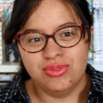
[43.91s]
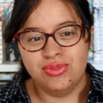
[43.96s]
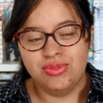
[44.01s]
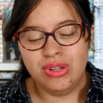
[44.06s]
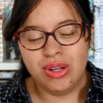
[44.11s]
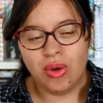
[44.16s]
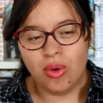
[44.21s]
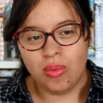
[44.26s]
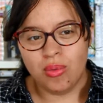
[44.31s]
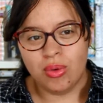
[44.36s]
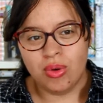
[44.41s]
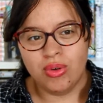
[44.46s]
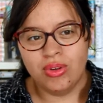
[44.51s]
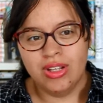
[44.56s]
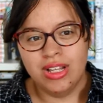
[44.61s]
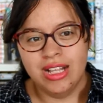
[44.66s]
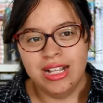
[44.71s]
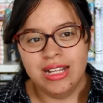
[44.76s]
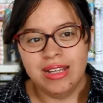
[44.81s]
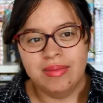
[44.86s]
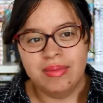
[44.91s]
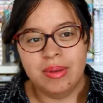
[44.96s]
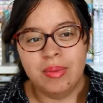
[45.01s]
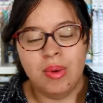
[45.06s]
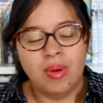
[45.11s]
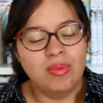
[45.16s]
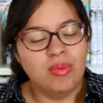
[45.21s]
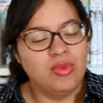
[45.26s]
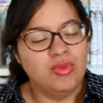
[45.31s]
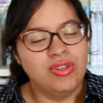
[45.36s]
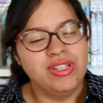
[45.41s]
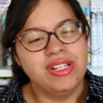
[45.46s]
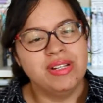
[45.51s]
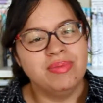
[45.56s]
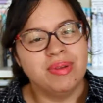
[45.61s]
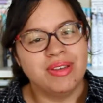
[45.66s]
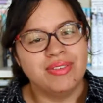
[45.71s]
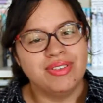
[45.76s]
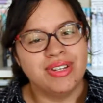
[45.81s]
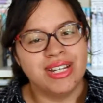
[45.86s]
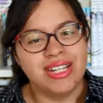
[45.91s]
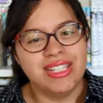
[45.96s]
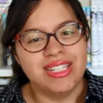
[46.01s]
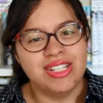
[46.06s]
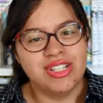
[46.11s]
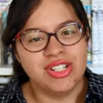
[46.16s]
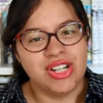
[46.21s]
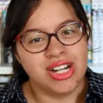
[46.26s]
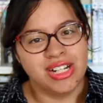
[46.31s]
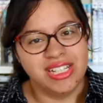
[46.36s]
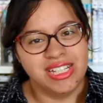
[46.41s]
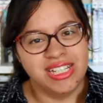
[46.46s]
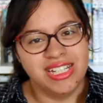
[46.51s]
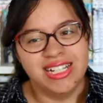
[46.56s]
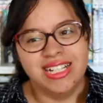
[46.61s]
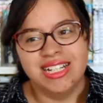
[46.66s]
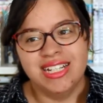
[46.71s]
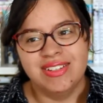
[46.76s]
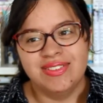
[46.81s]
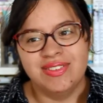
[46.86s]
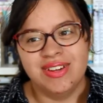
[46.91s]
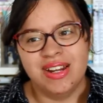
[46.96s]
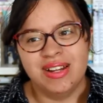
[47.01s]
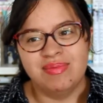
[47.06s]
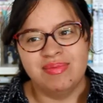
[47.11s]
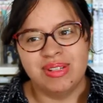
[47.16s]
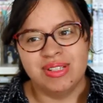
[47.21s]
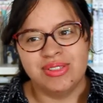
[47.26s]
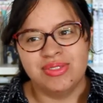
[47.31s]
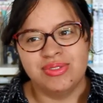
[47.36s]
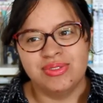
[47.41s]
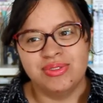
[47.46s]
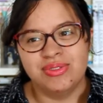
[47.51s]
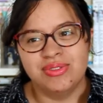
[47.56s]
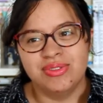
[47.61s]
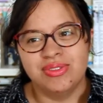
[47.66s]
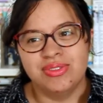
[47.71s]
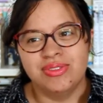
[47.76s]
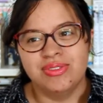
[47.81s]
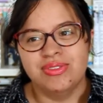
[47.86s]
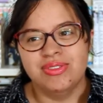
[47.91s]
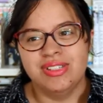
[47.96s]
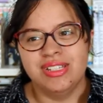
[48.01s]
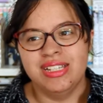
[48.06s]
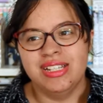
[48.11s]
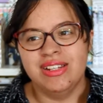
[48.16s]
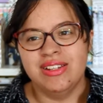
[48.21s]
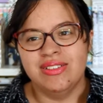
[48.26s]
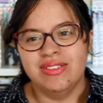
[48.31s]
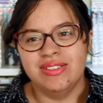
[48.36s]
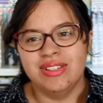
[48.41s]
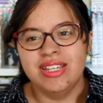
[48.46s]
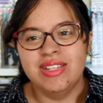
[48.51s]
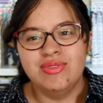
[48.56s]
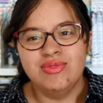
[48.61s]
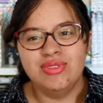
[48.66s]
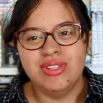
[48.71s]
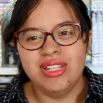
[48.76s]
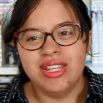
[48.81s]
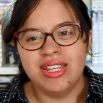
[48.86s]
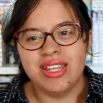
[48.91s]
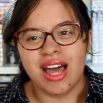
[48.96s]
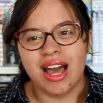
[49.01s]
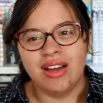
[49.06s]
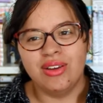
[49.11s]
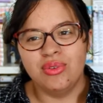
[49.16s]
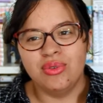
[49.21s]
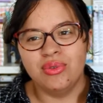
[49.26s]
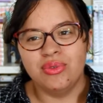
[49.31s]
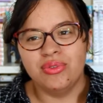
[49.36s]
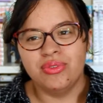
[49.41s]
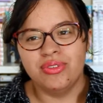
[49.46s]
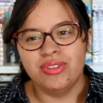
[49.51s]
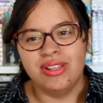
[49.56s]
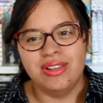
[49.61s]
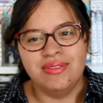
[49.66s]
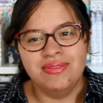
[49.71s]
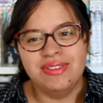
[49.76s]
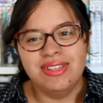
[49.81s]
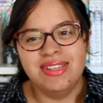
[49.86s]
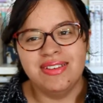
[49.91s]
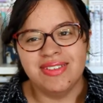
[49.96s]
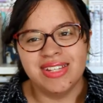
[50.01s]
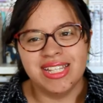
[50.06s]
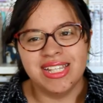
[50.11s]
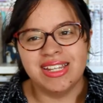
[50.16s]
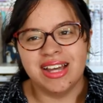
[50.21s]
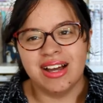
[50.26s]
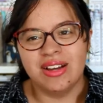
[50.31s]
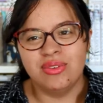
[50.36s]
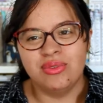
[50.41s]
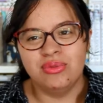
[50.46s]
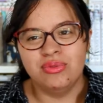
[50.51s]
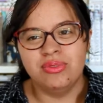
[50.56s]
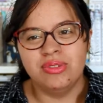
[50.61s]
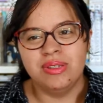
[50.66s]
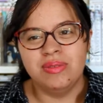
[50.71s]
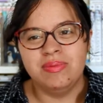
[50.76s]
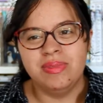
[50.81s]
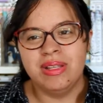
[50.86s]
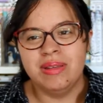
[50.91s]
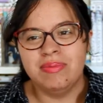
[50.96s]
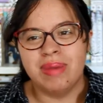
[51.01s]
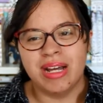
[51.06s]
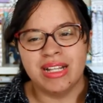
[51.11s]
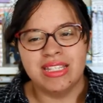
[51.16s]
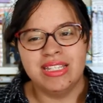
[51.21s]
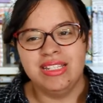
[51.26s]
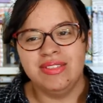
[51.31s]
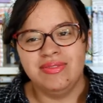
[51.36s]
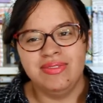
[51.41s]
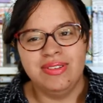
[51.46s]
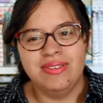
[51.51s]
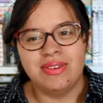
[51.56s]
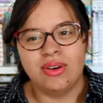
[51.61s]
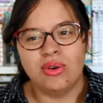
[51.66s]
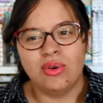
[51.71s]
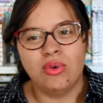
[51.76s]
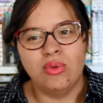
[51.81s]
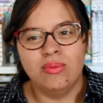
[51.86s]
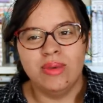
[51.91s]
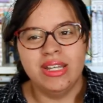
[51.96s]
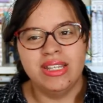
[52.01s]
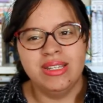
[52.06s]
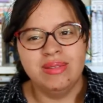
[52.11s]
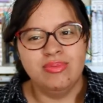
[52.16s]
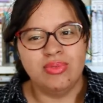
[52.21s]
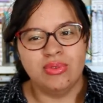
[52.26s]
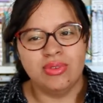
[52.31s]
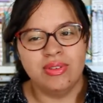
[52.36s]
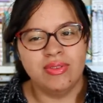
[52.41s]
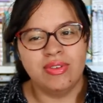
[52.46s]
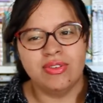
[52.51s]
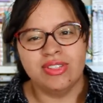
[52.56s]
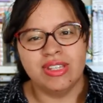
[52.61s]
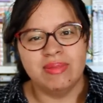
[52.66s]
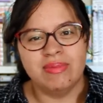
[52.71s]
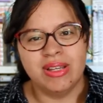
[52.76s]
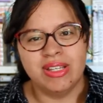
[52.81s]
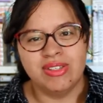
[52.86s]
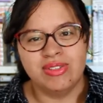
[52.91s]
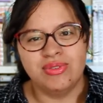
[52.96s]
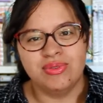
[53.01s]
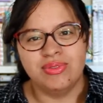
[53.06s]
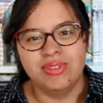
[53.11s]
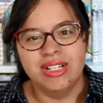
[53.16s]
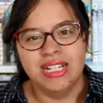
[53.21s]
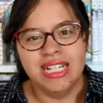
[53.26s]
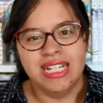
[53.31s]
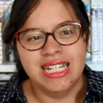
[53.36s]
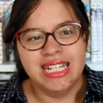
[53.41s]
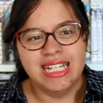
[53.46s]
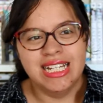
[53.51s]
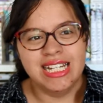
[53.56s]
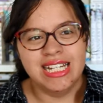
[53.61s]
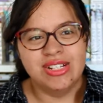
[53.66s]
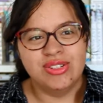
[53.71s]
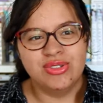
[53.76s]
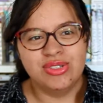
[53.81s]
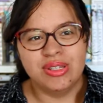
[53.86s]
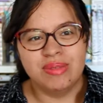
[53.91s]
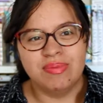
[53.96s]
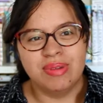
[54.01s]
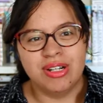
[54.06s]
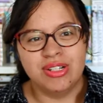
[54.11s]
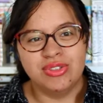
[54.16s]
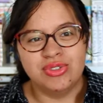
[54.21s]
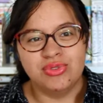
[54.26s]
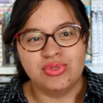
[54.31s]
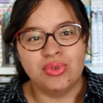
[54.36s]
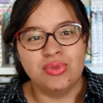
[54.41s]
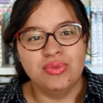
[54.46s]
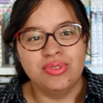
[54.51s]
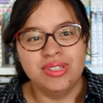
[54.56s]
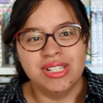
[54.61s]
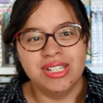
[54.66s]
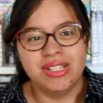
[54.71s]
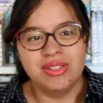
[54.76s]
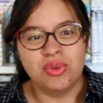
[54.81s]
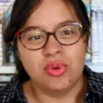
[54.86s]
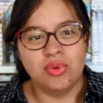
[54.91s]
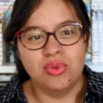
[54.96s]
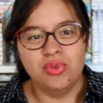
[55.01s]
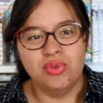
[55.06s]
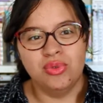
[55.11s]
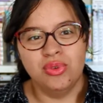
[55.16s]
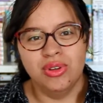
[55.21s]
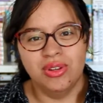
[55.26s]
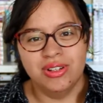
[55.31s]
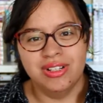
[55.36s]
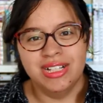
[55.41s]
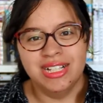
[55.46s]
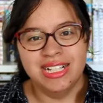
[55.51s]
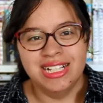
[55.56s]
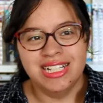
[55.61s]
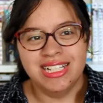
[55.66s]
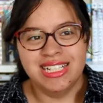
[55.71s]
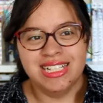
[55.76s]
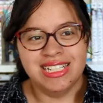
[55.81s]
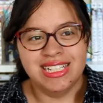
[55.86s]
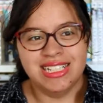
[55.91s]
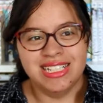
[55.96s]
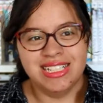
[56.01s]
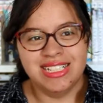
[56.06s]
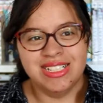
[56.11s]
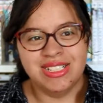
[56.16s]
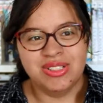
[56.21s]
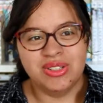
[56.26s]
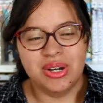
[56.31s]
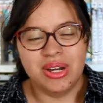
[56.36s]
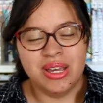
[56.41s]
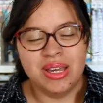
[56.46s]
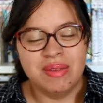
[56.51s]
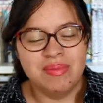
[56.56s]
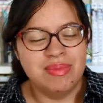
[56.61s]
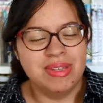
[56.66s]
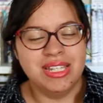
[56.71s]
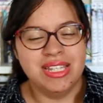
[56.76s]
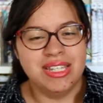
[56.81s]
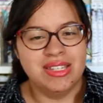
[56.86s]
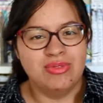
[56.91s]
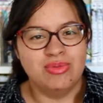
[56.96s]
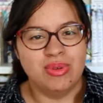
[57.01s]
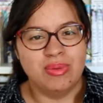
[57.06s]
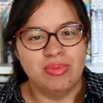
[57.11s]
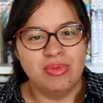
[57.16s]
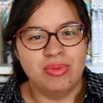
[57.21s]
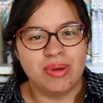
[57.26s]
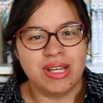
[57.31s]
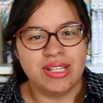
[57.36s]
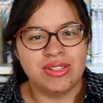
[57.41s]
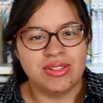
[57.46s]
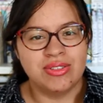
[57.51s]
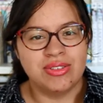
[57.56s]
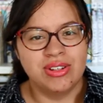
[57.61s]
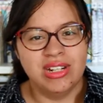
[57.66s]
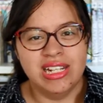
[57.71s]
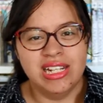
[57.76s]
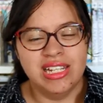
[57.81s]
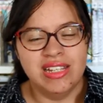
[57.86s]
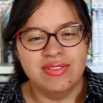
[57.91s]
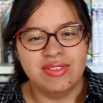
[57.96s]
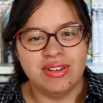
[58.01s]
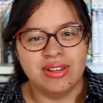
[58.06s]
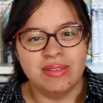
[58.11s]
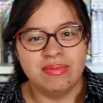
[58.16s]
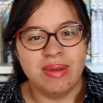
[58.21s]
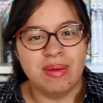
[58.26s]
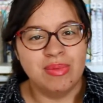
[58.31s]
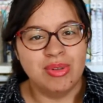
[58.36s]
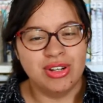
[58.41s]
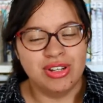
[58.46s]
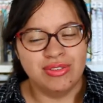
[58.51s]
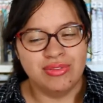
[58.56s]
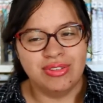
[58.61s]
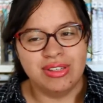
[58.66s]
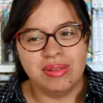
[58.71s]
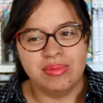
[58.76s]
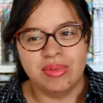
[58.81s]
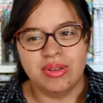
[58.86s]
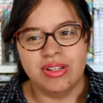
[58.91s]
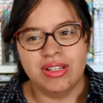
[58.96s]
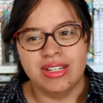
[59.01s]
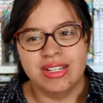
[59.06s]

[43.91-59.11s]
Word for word: les romans. Mais moi, mon Weasley préféré, c'est Charlie. Voilà, parce que euh, il euh, étudie les dragons, il vit avec des dragons, il est parti vivre en Roumanie pour vivre sa passion. Et je sais pas, je trouve qu'il est trop cool. Et j'aurais aimé qu'il soit plus présent dans les livres et même dans les films.